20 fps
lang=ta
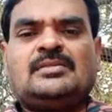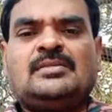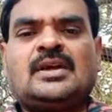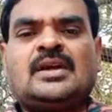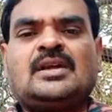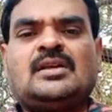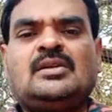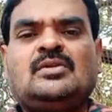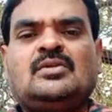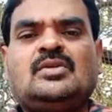
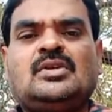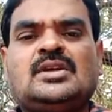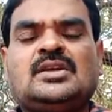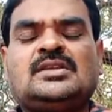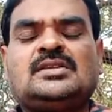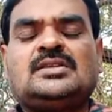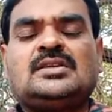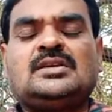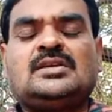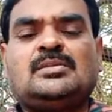மக்கள்
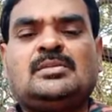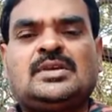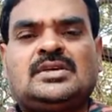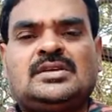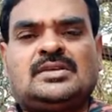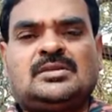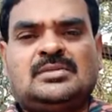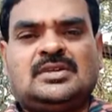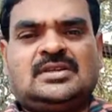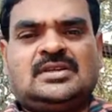உலகத்துக்கு
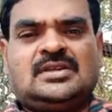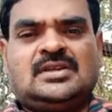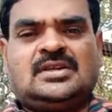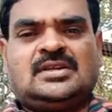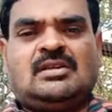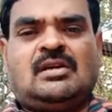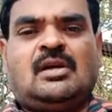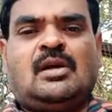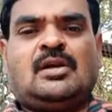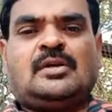மட்டுமின்றி